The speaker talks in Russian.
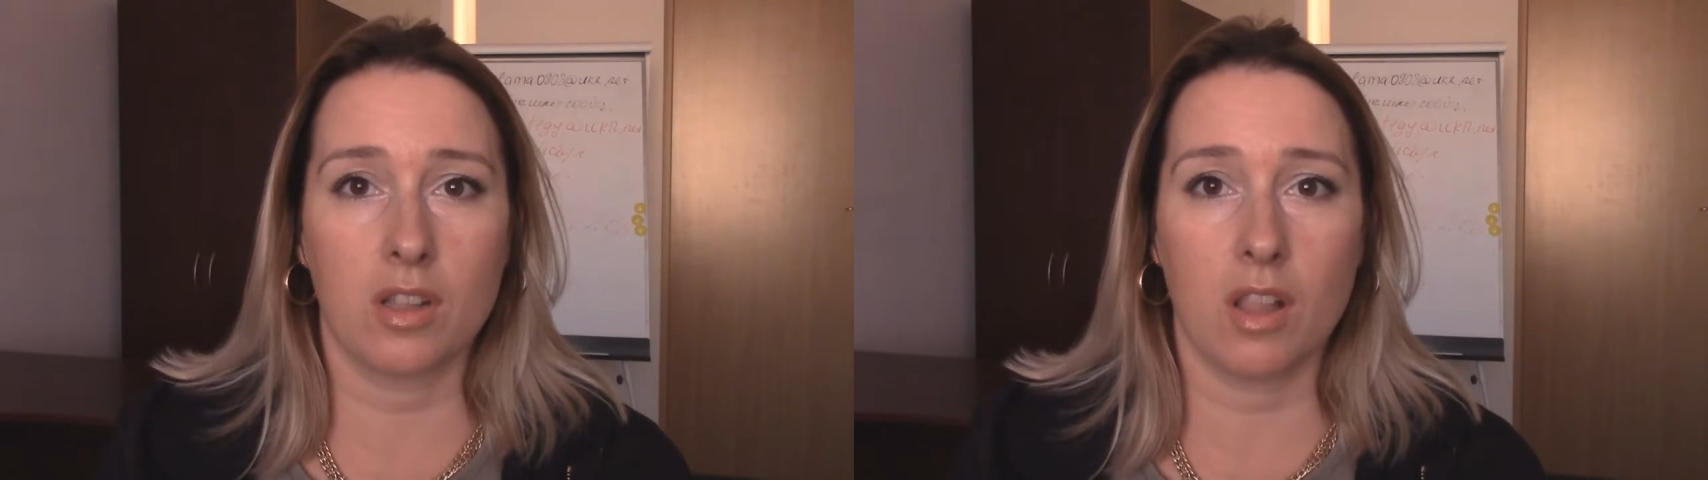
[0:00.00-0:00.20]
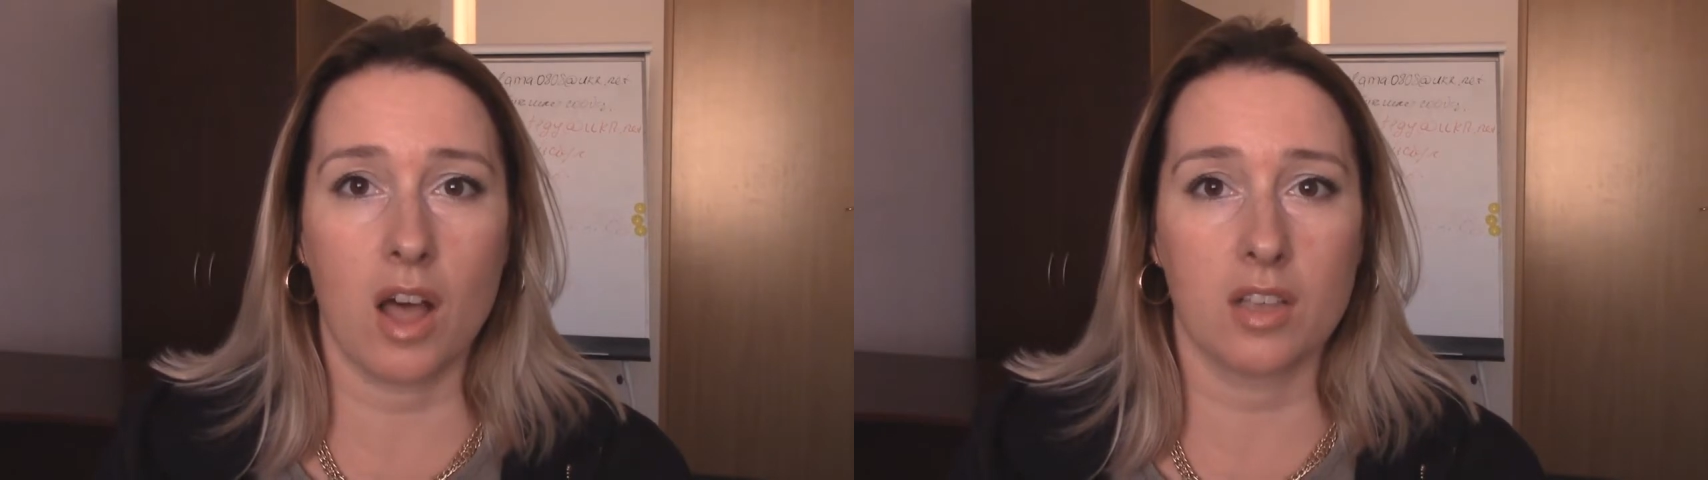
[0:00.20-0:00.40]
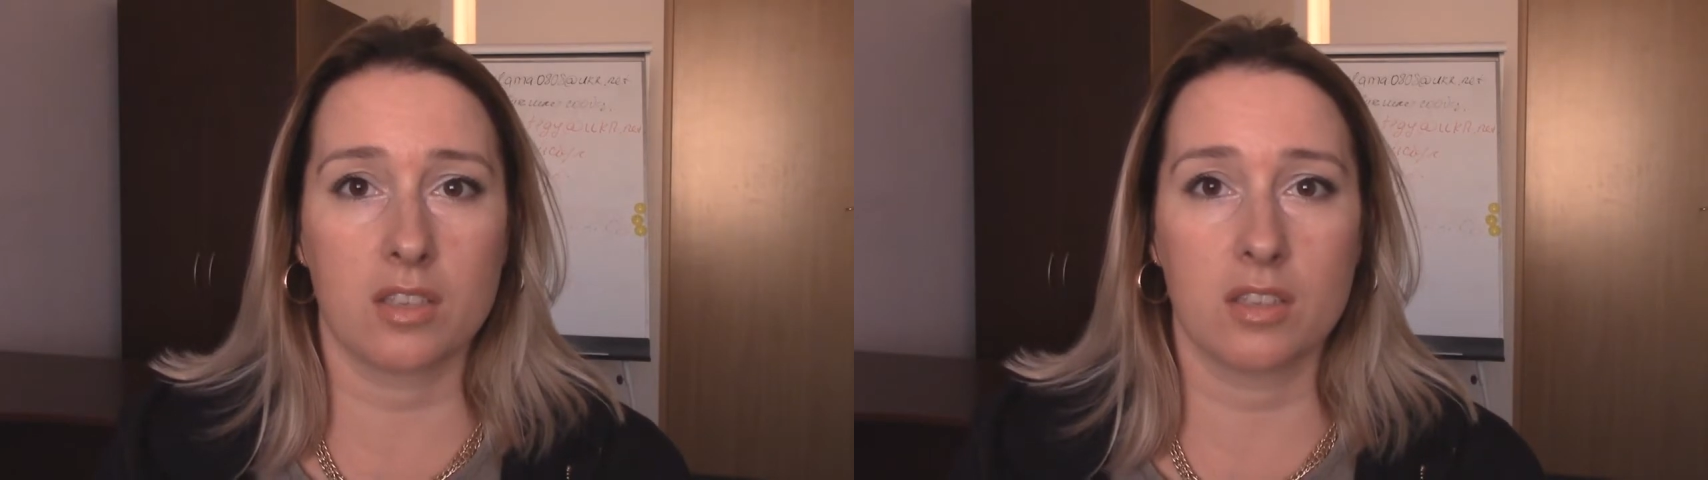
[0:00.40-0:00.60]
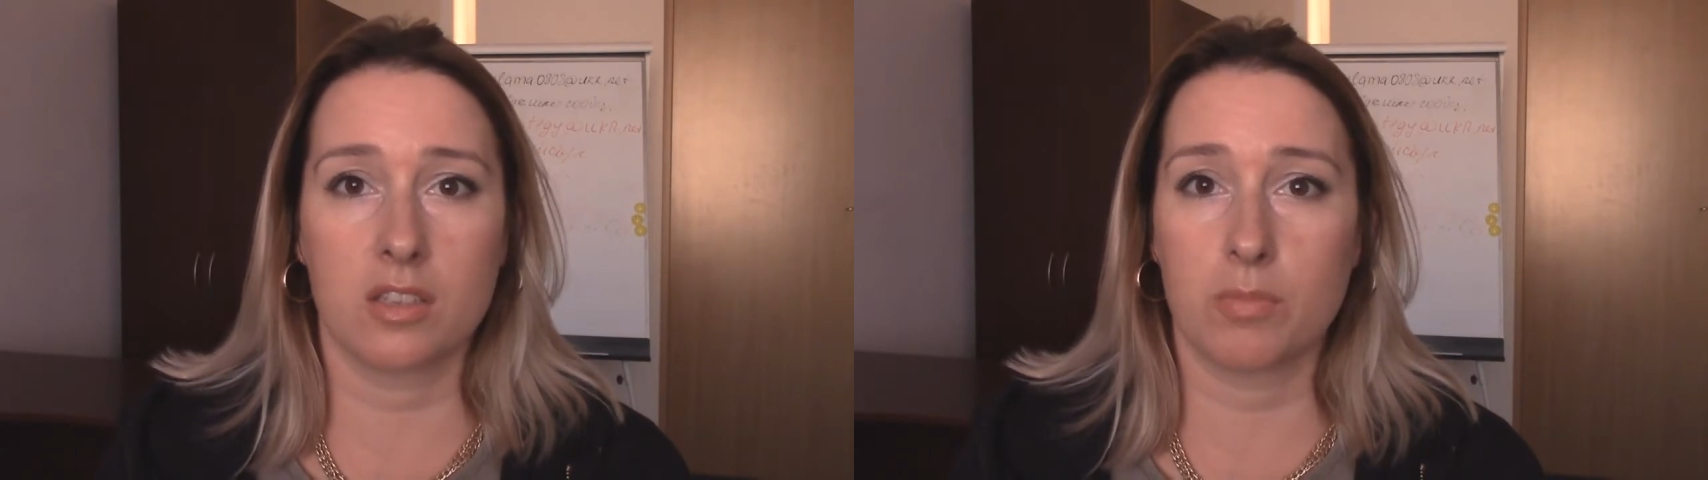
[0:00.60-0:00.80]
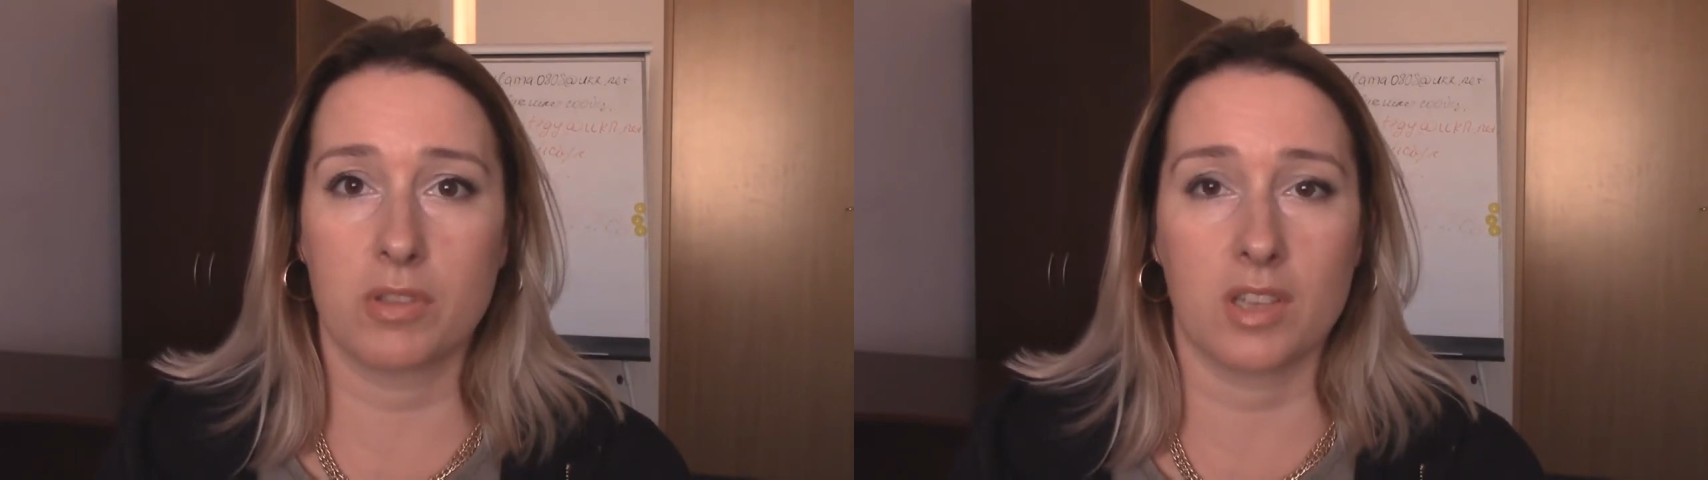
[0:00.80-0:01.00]
классный
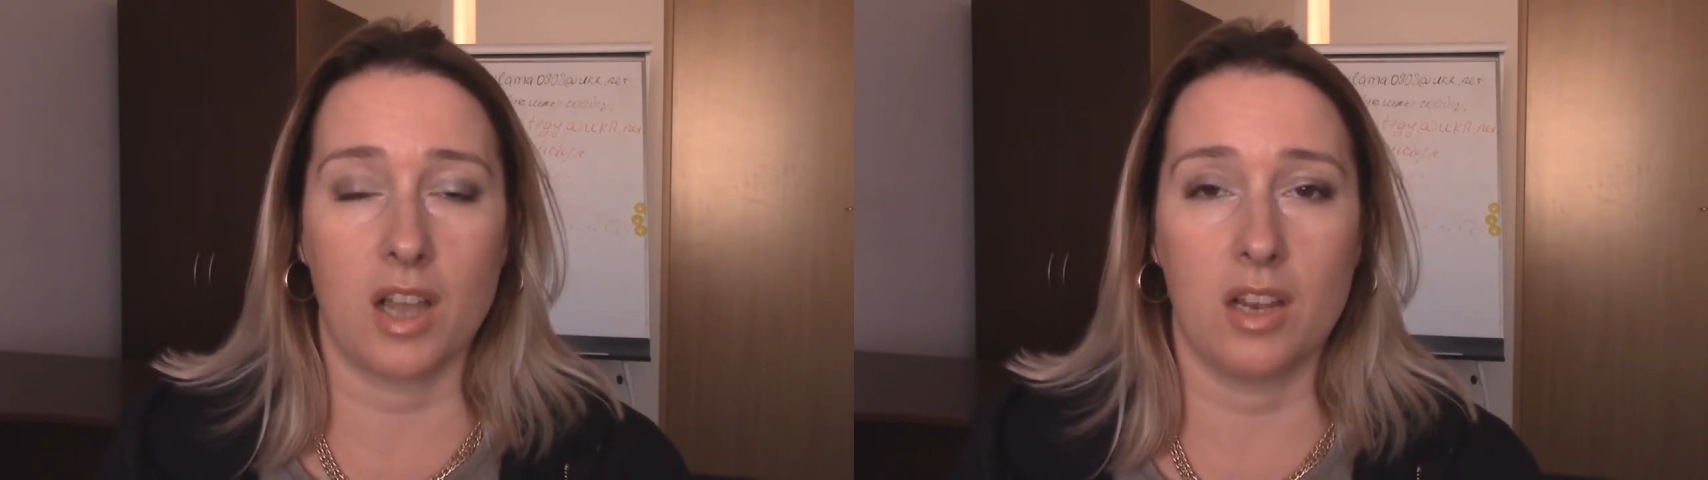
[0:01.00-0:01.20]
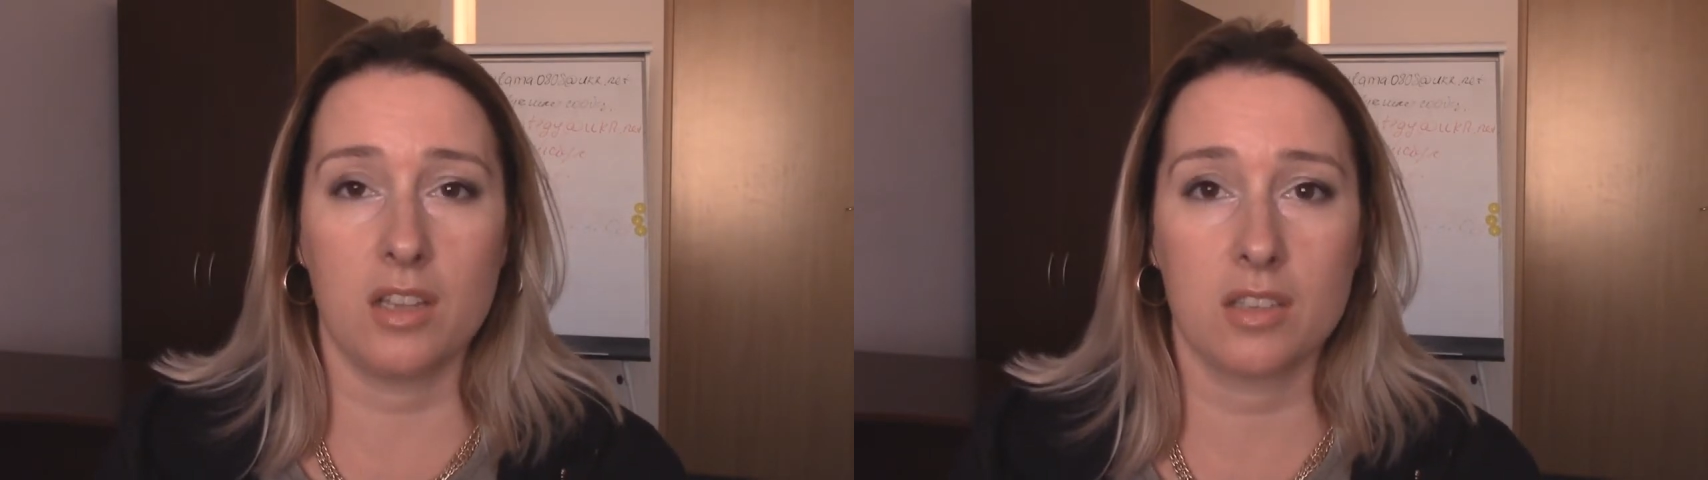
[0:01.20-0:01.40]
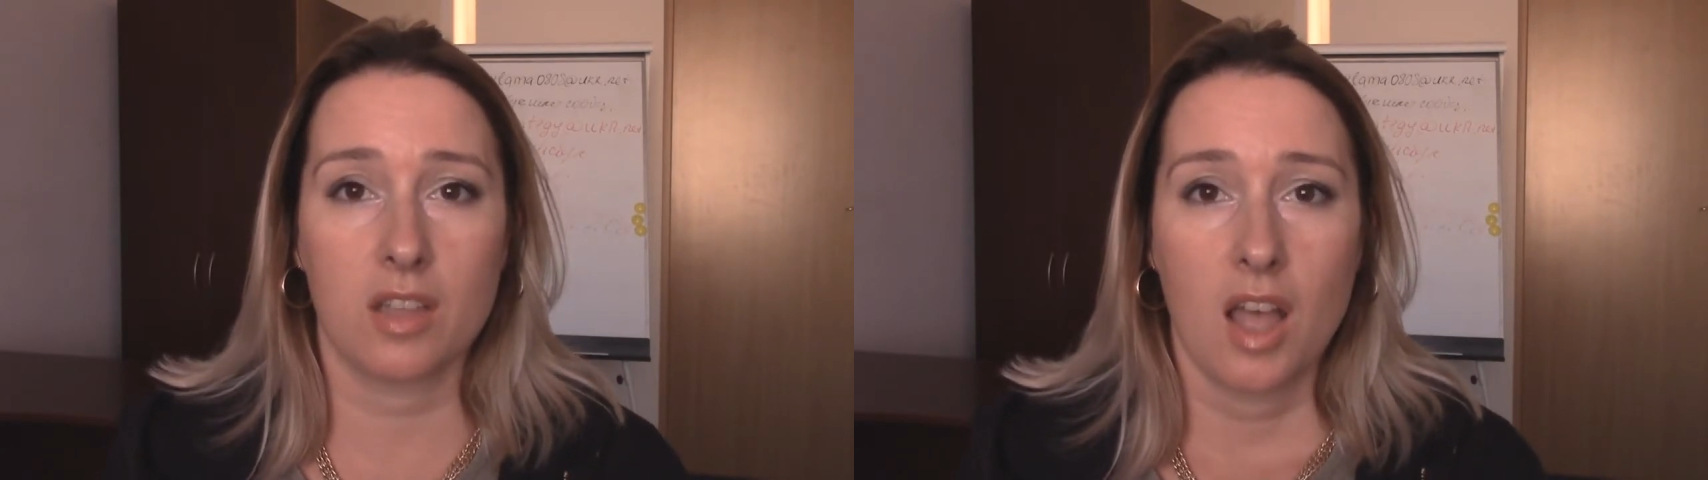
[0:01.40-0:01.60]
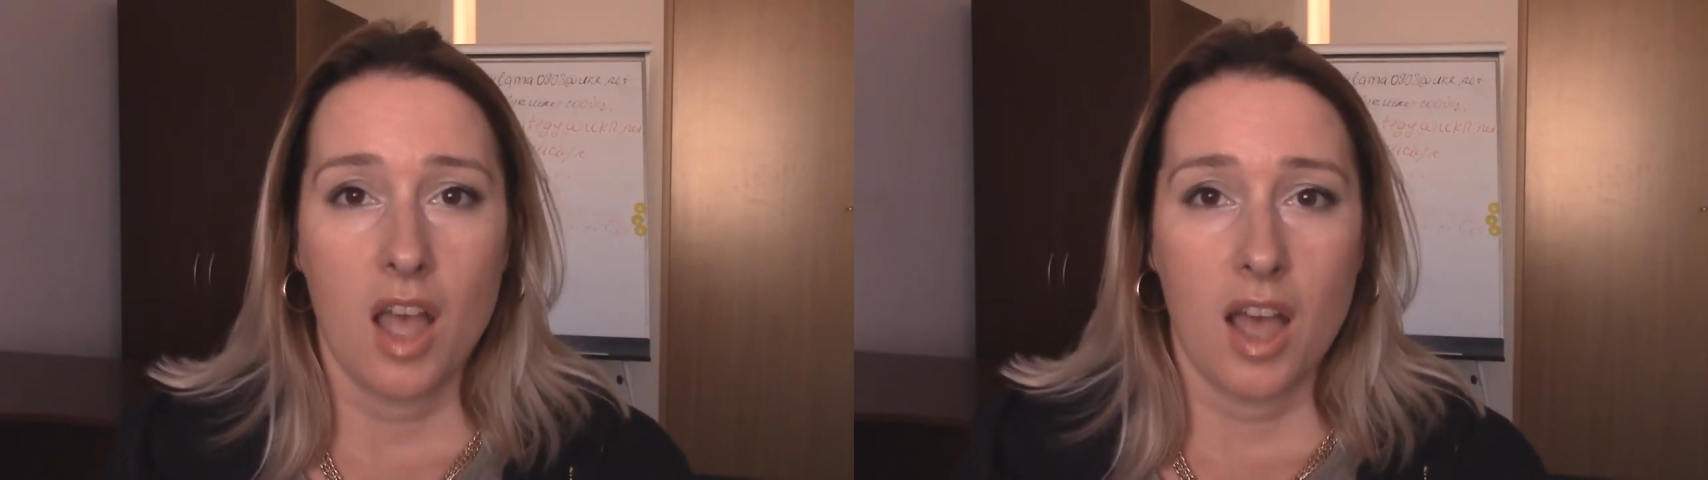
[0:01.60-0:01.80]
специалист,